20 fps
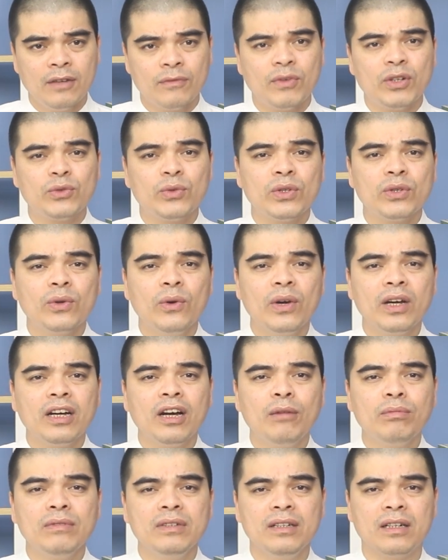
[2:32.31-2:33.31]
và tuyệt đối
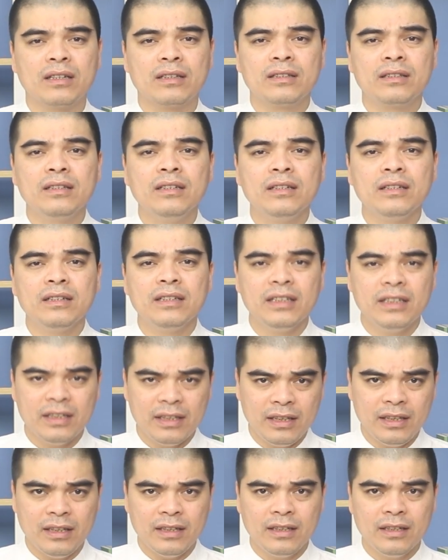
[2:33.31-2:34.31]
không được tự
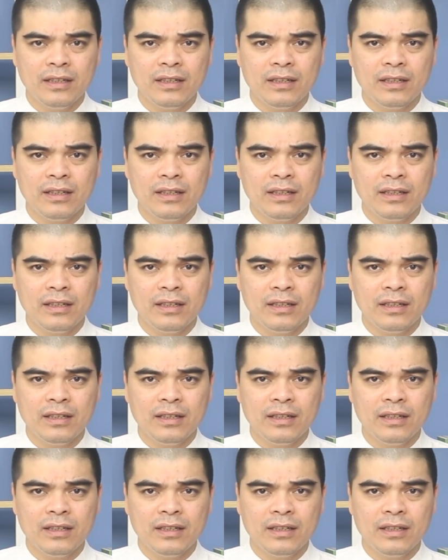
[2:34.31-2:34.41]
ý